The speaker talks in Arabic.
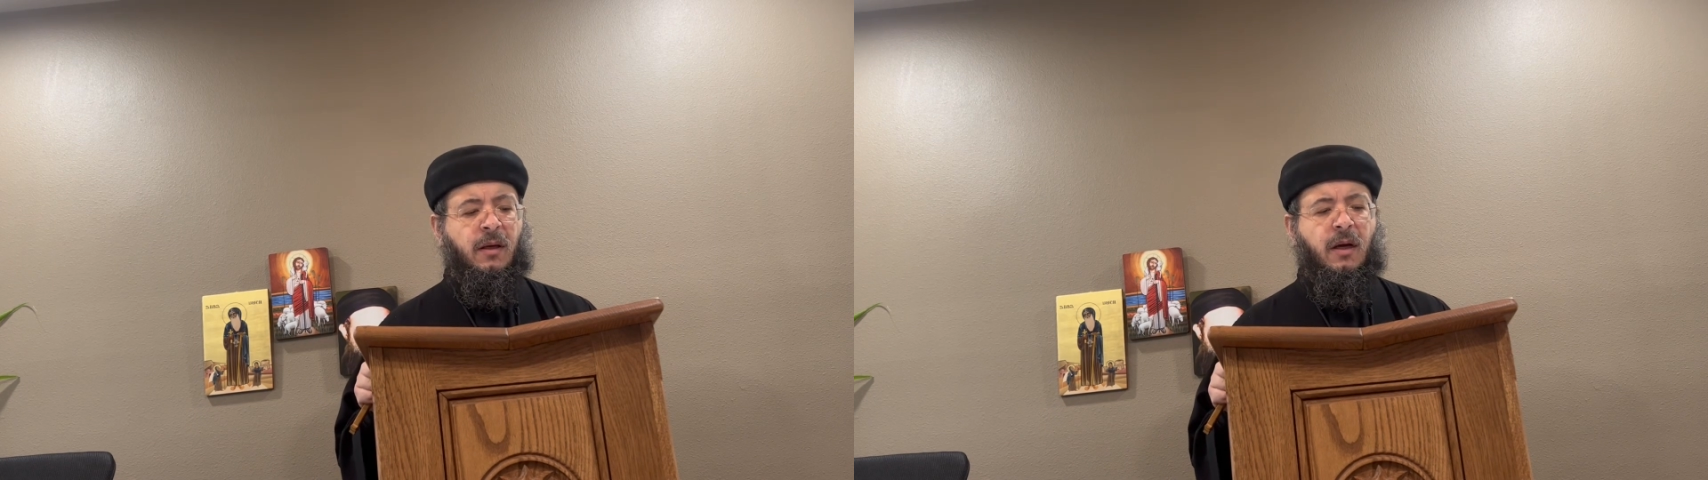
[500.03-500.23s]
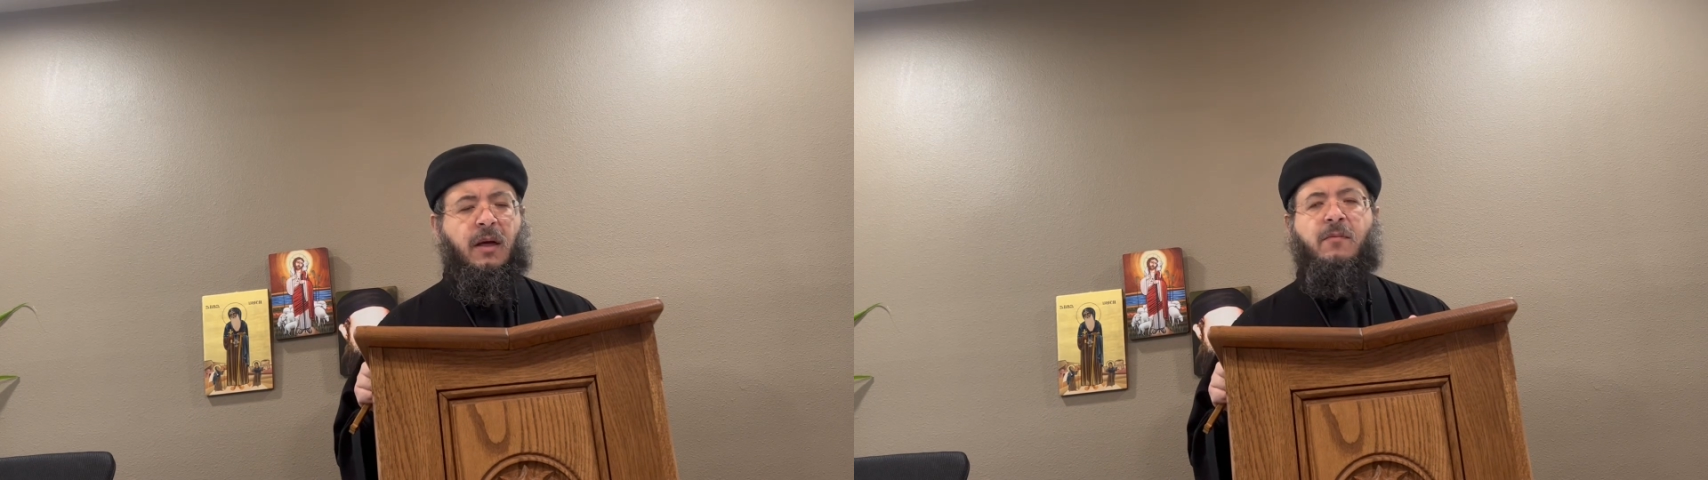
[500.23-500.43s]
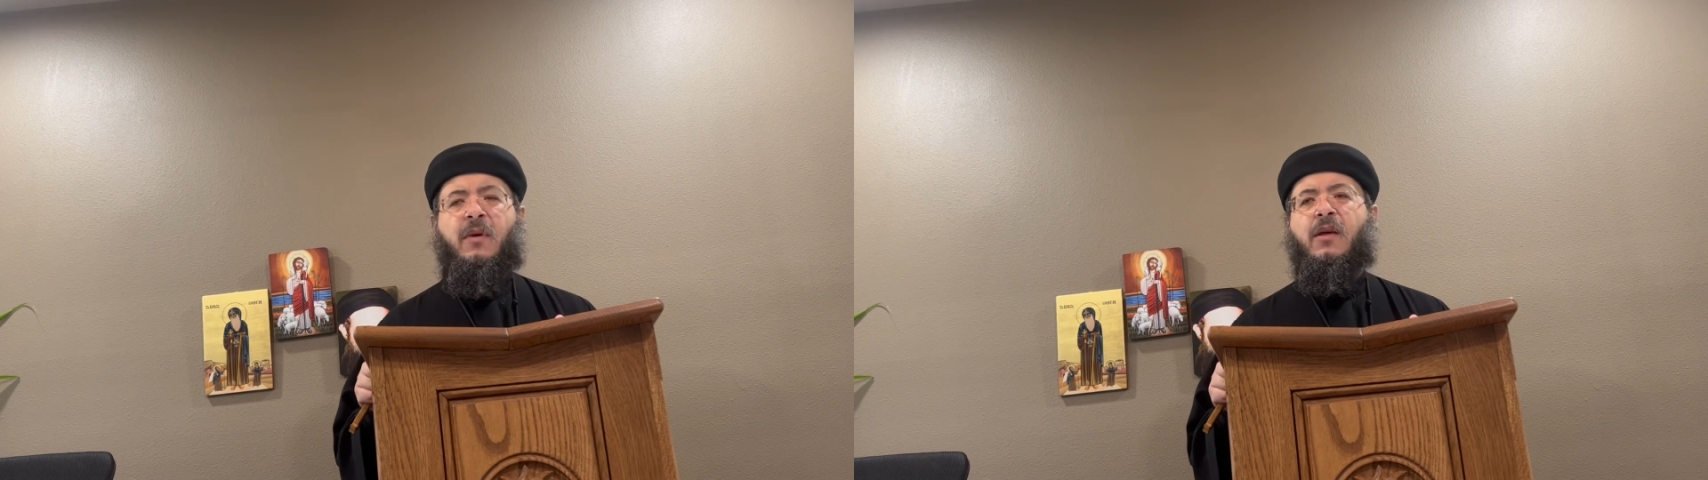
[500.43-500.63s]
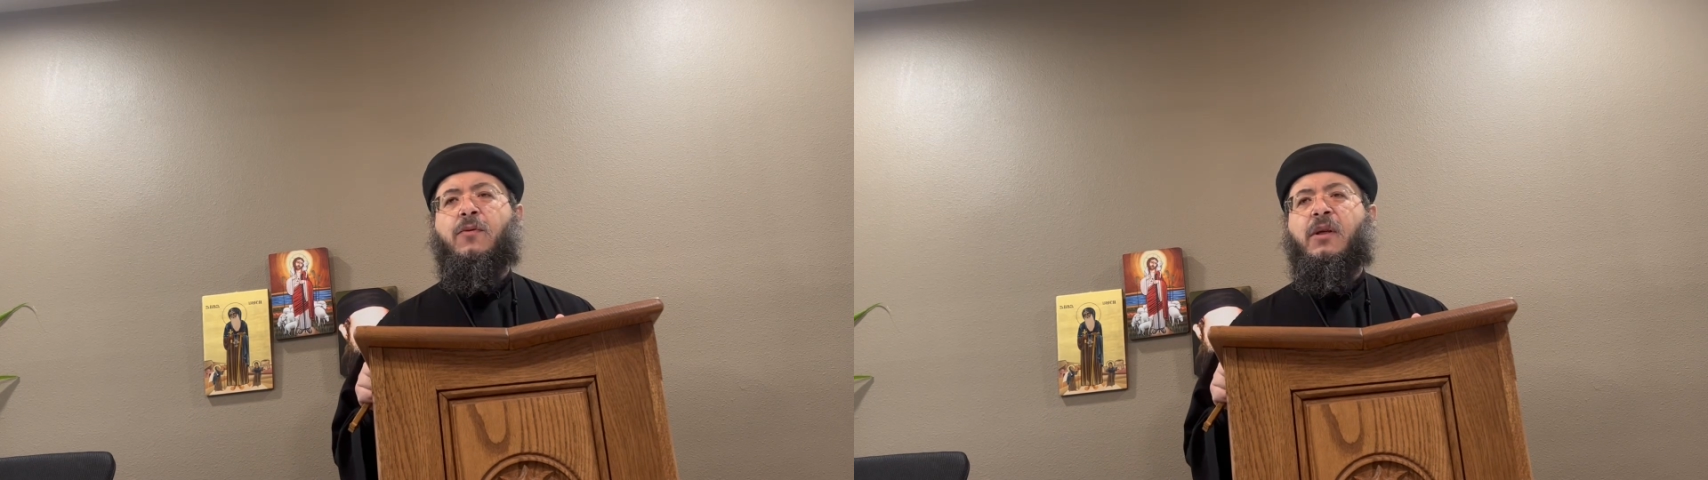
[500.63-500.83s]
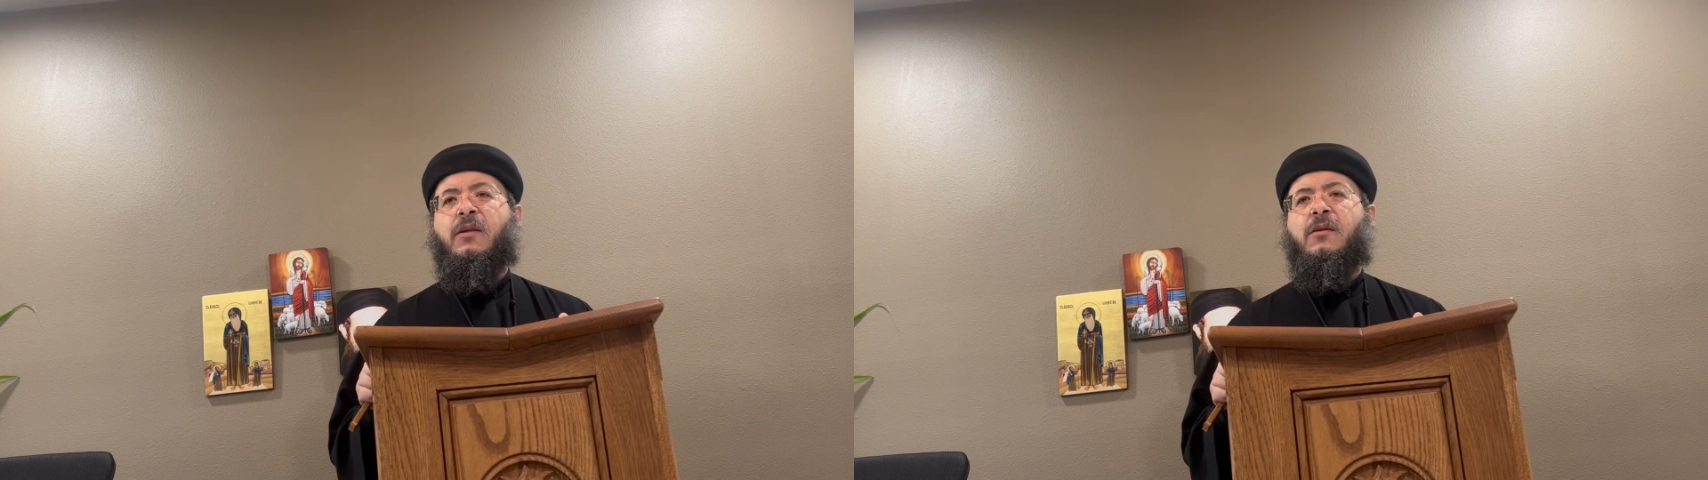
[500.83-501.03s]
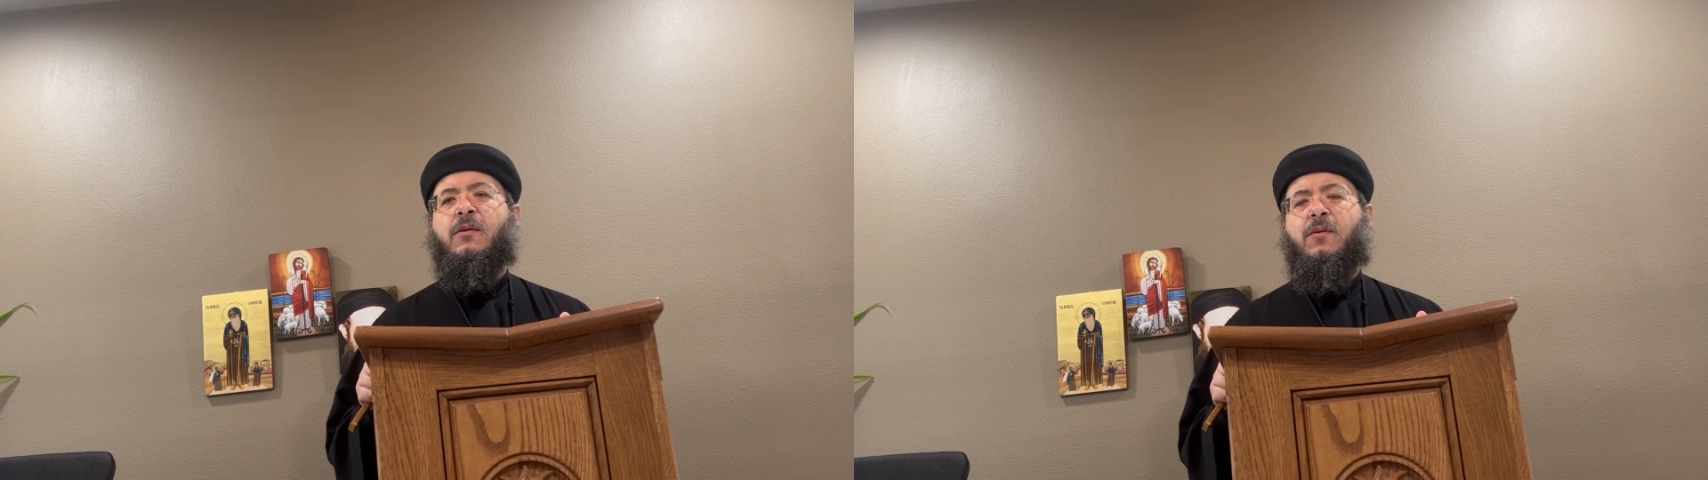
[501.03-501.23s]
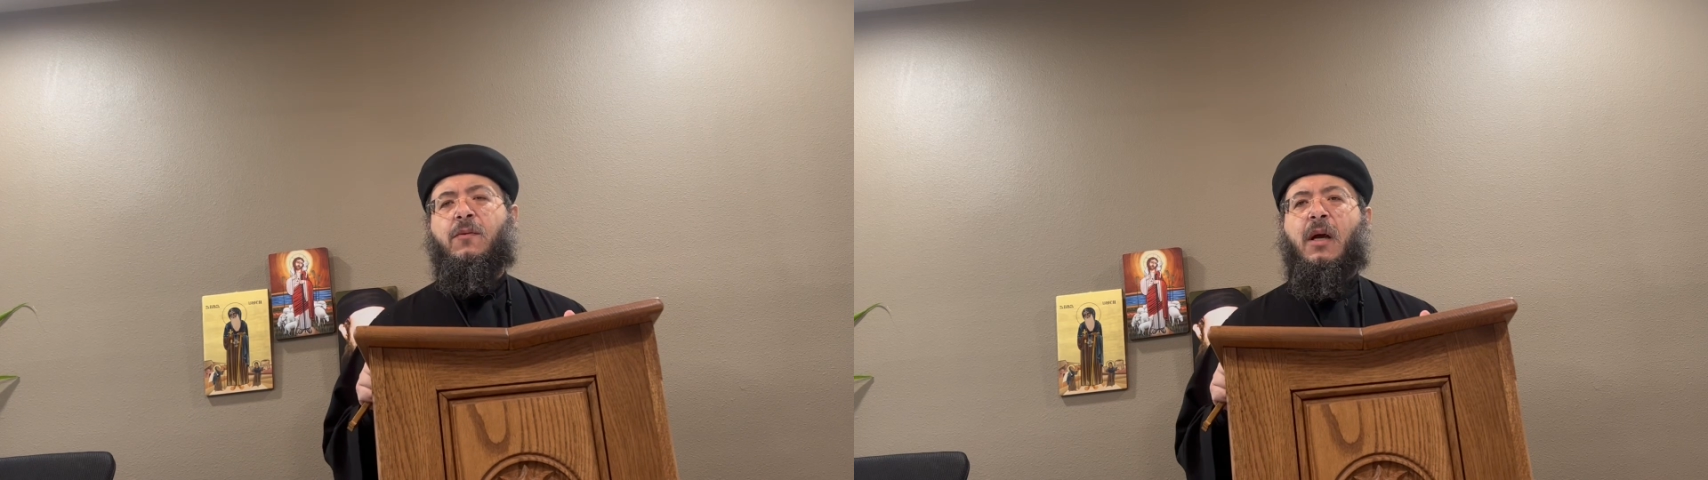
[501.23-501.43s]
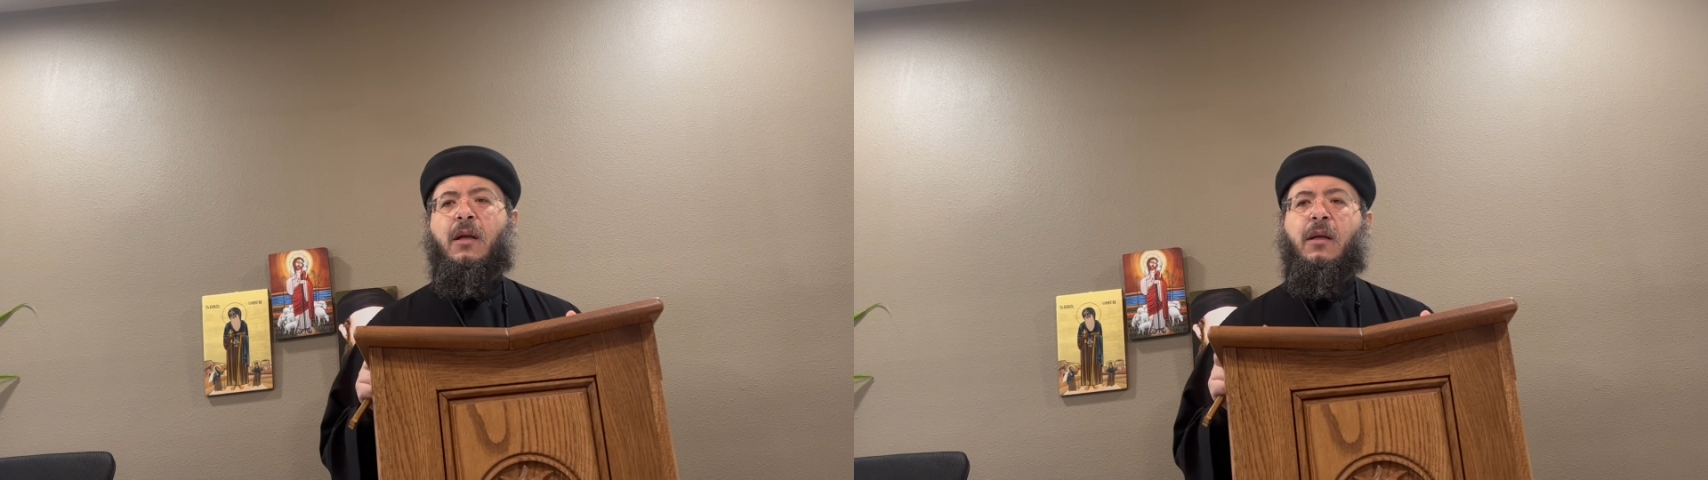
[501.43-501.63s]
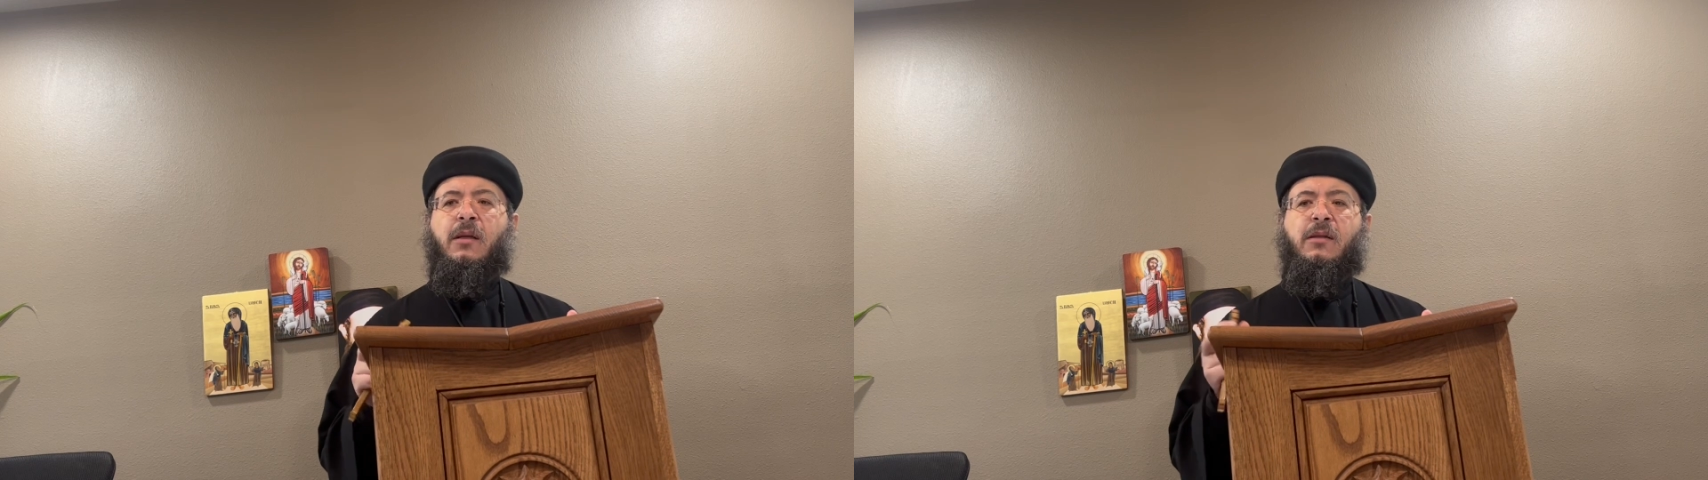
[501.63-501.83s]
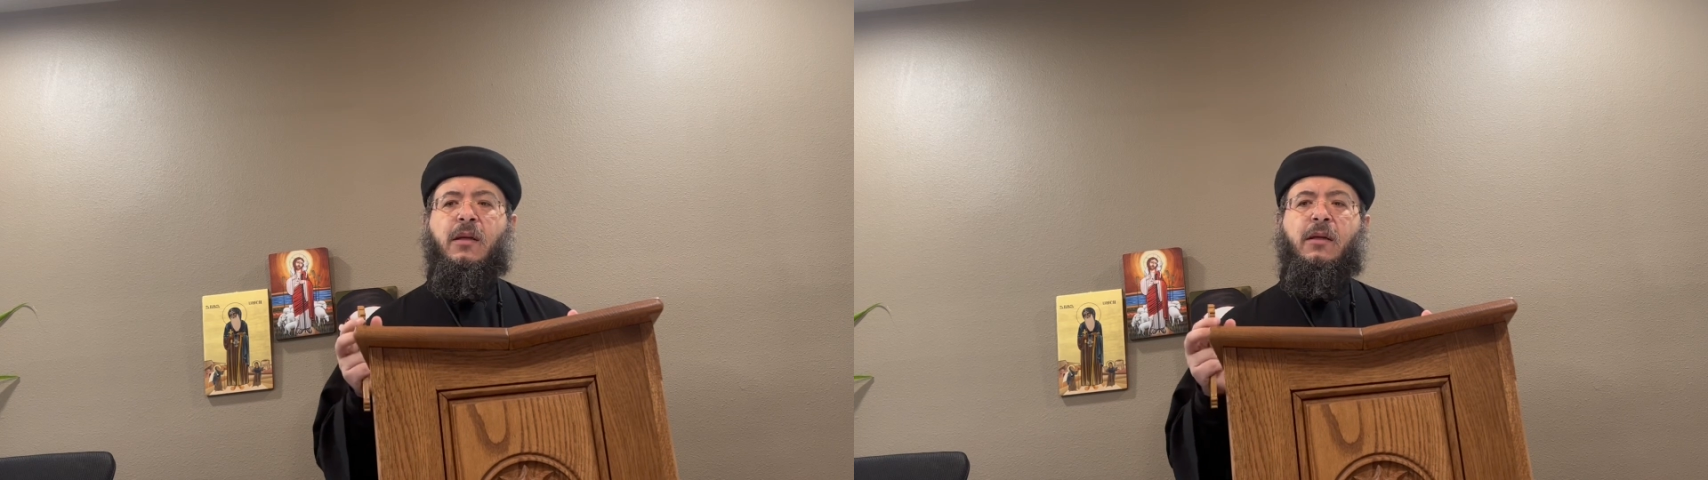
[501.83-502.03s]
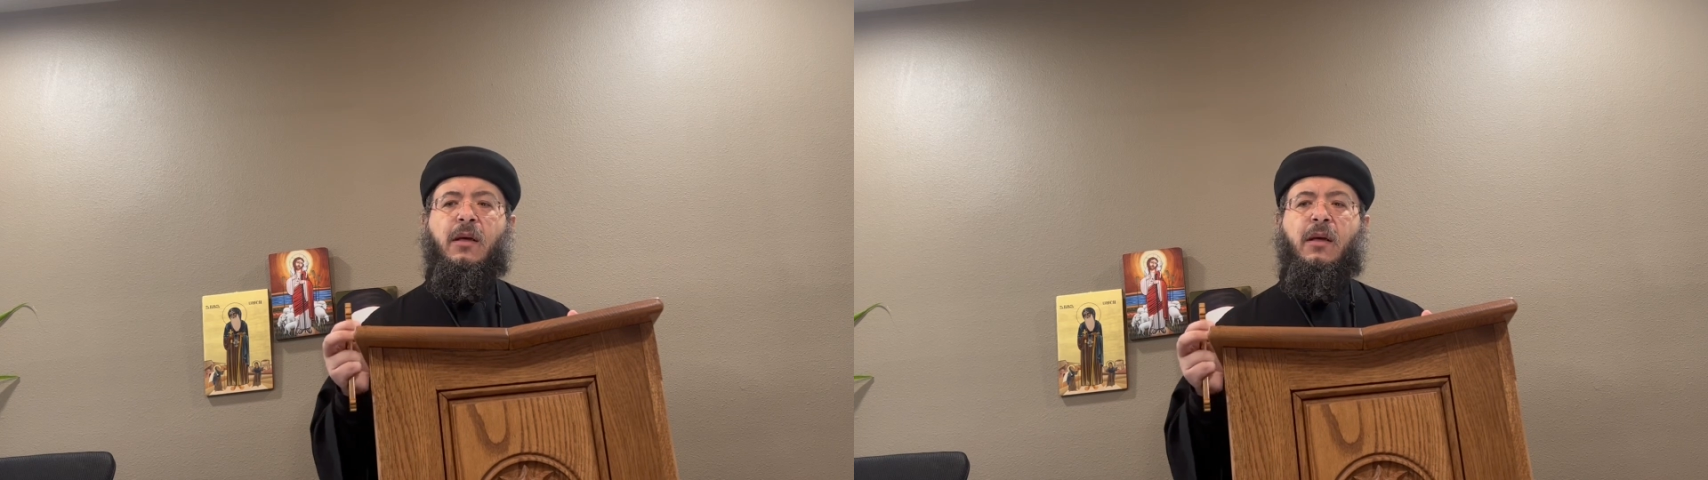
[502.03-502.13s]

عن ما يريد وهل الإنسان